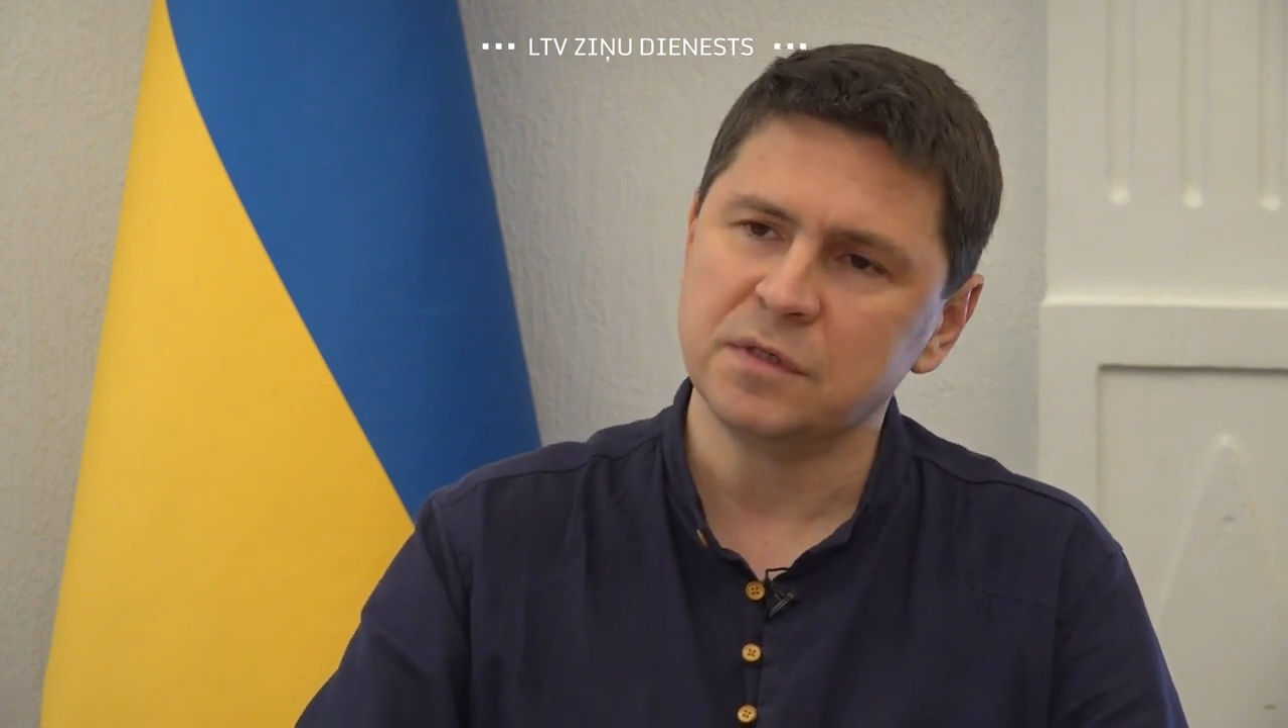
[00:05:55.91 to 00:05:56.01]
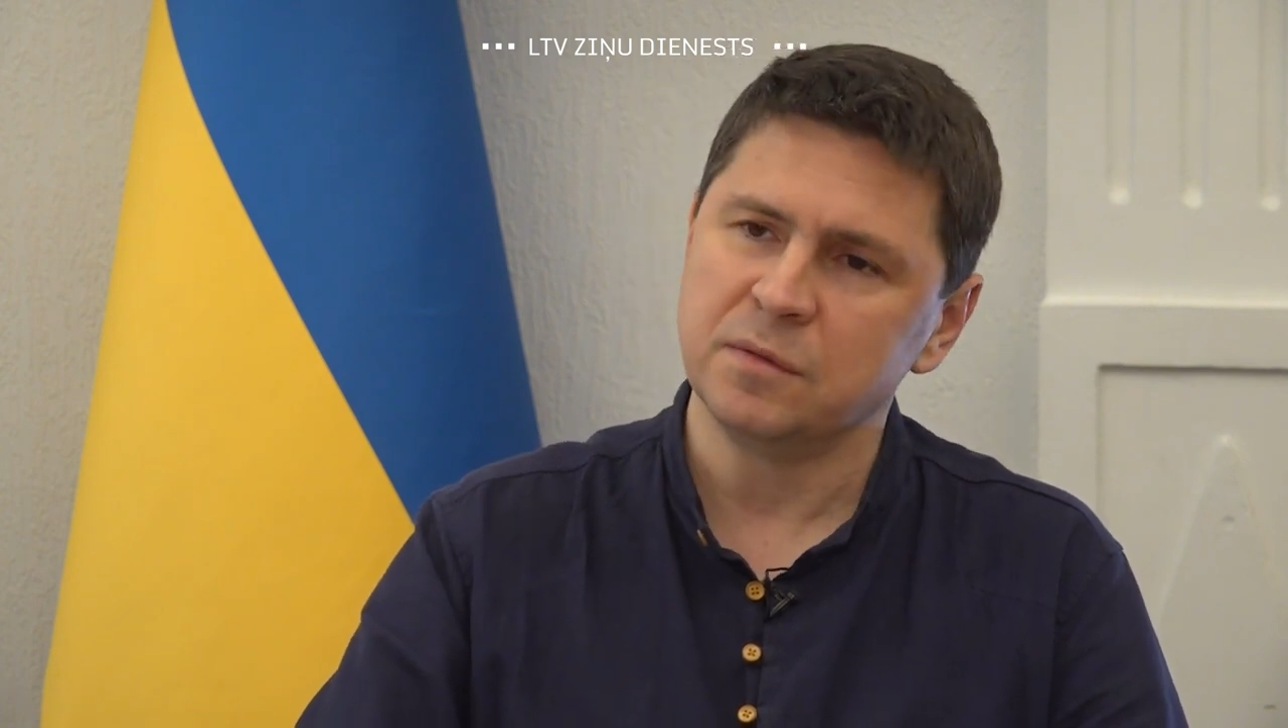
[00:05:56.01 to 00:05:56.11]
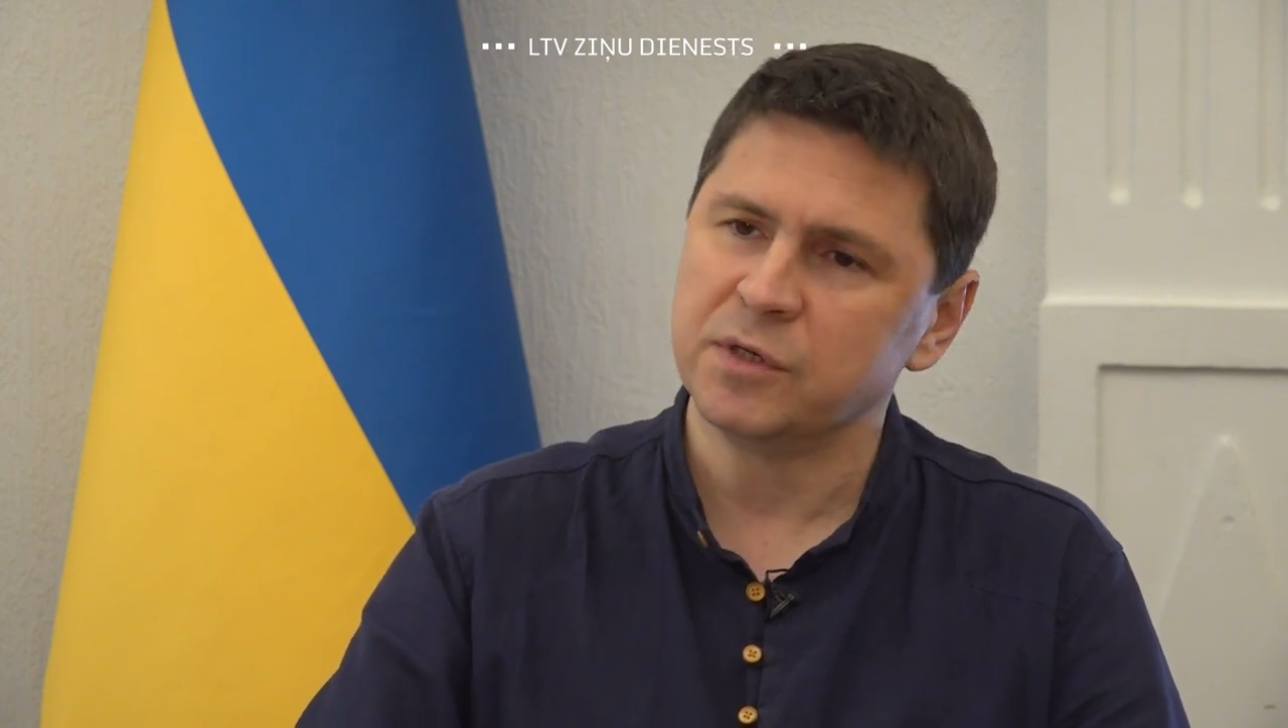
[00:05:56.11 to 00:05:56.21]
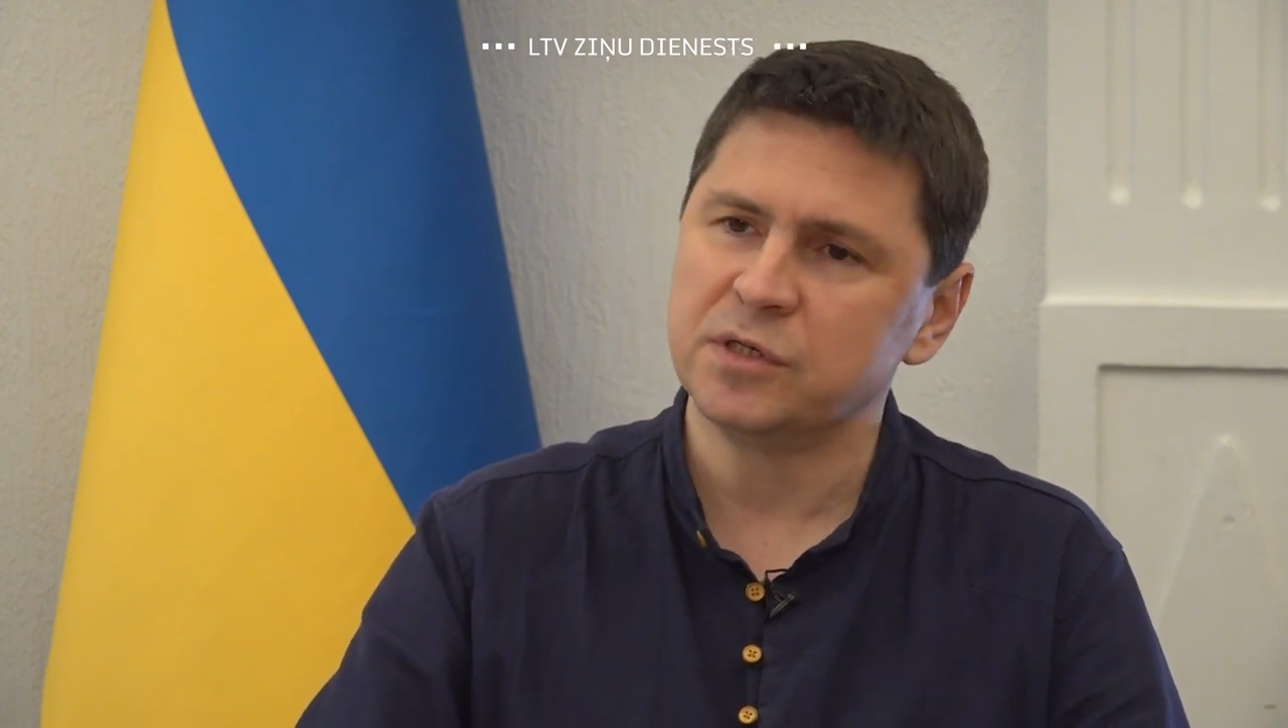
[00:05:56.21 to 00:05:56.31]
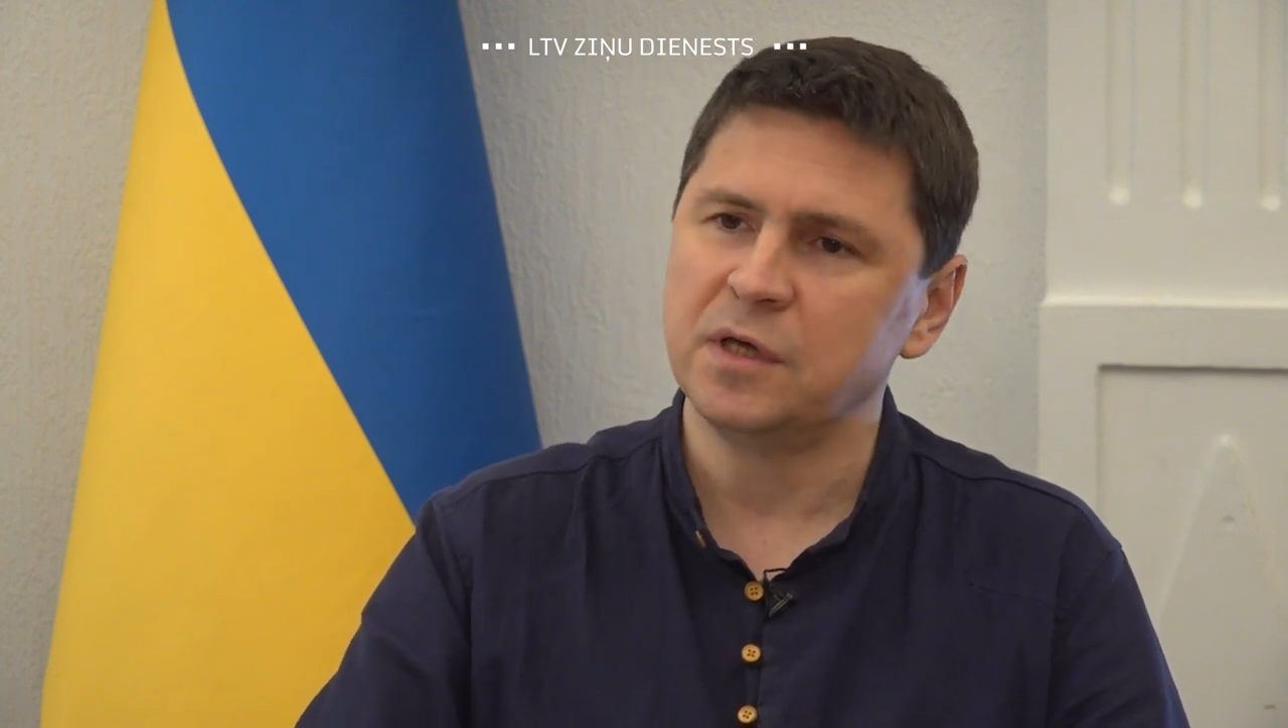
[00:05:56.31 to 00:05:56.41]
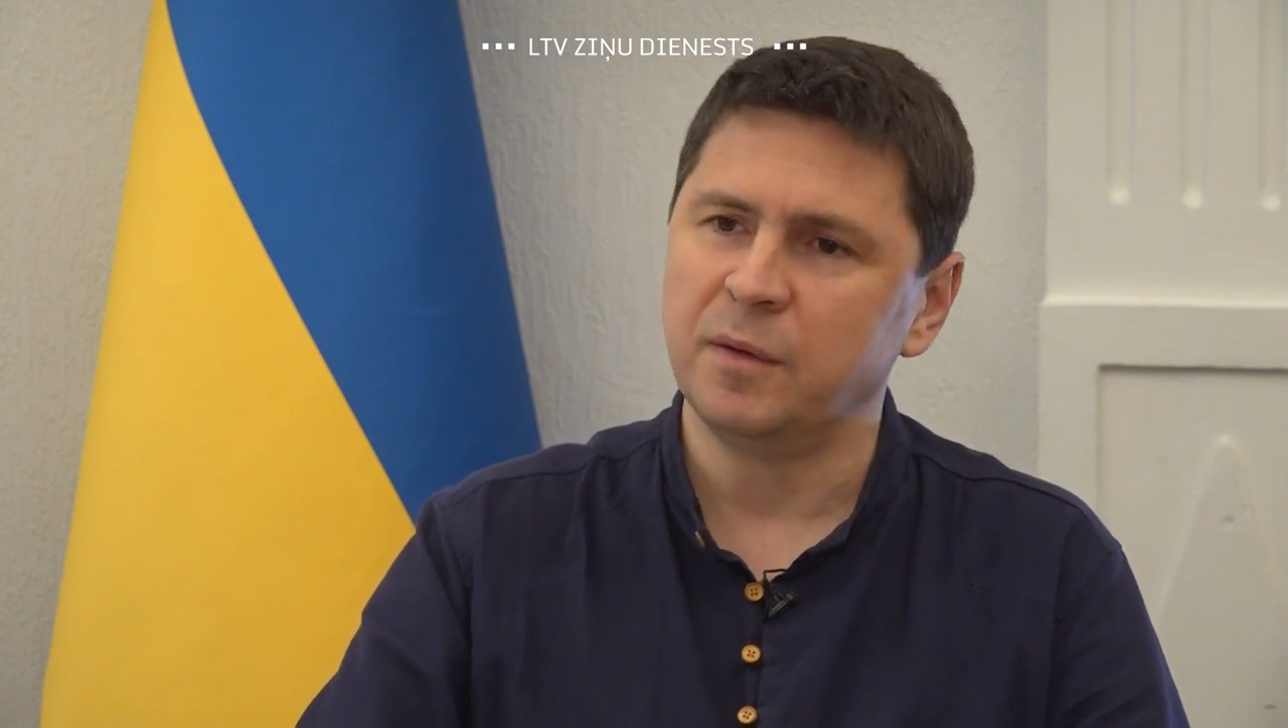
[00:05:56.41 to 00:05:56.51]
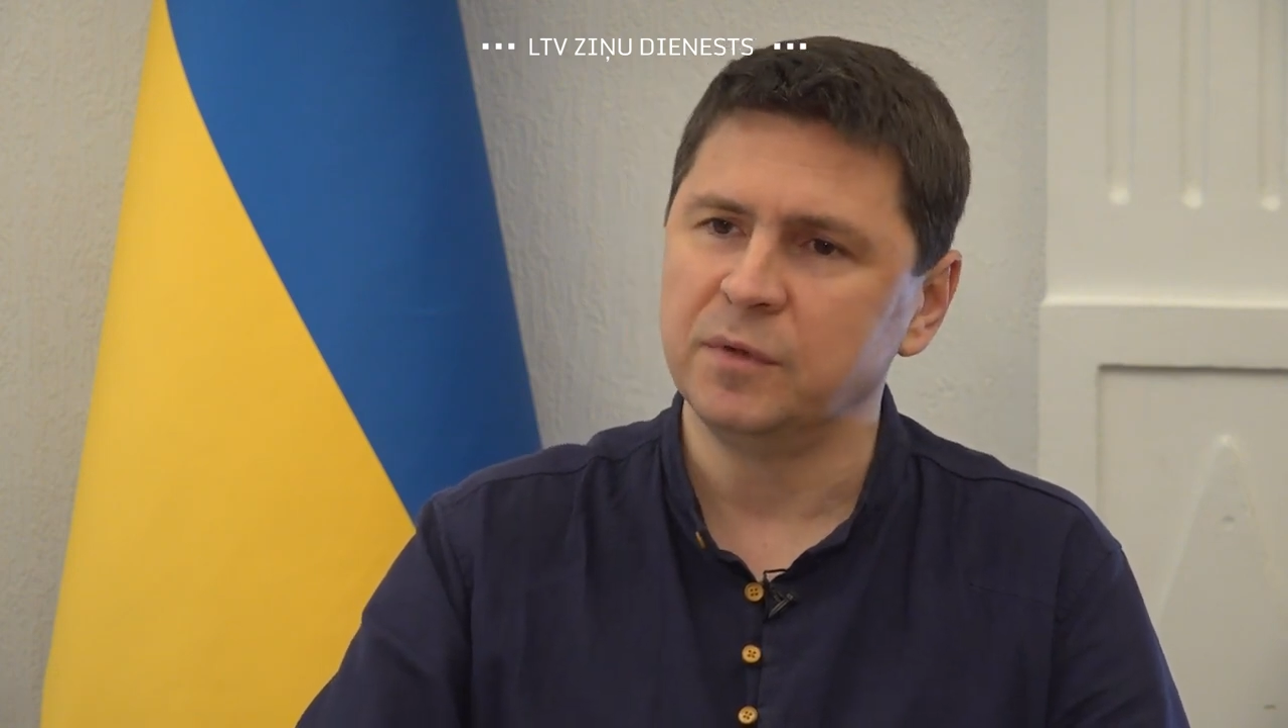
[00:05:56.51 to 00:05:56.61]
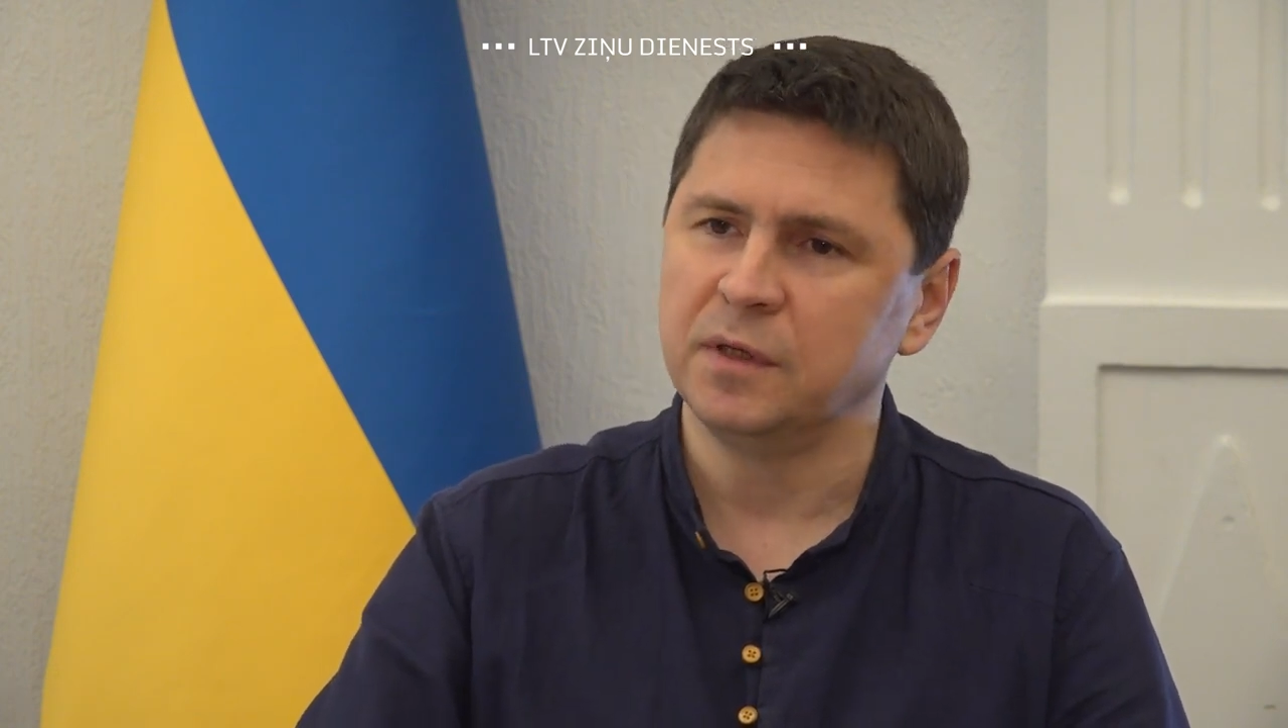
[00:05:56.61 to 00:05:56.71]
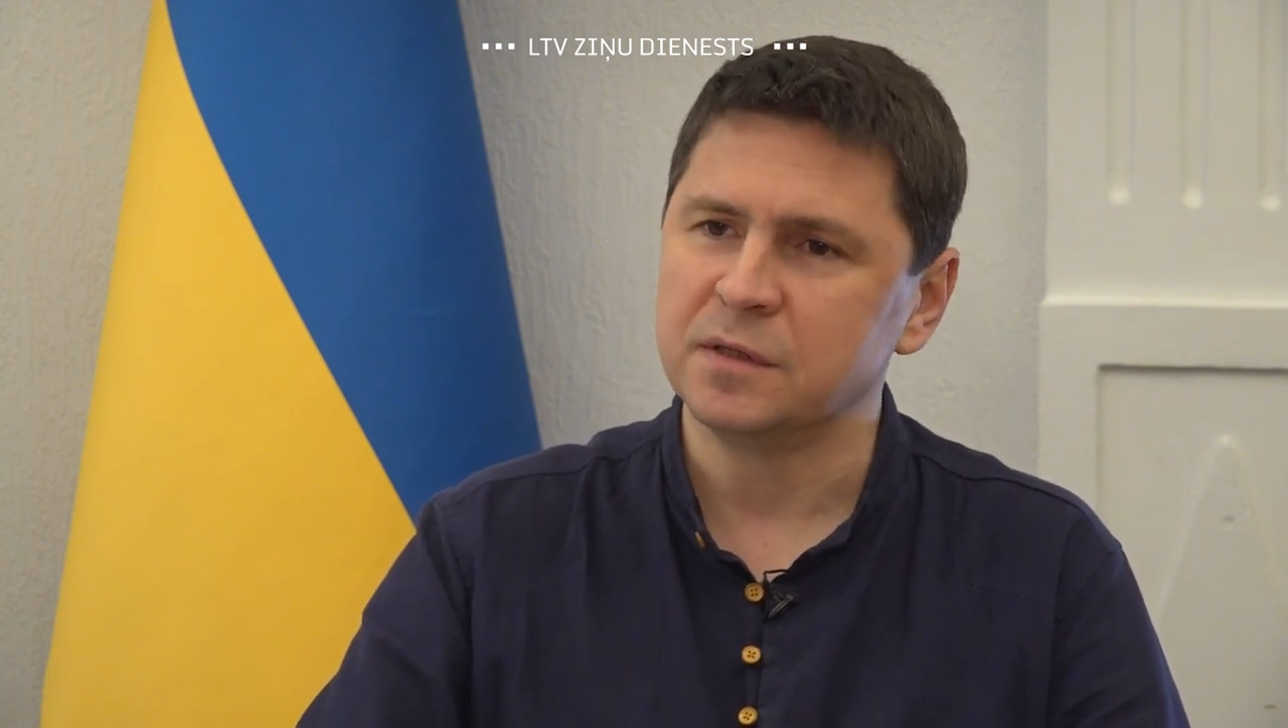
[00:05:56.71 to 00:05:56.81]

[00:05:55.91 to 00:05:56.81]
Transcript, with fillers: за масштабные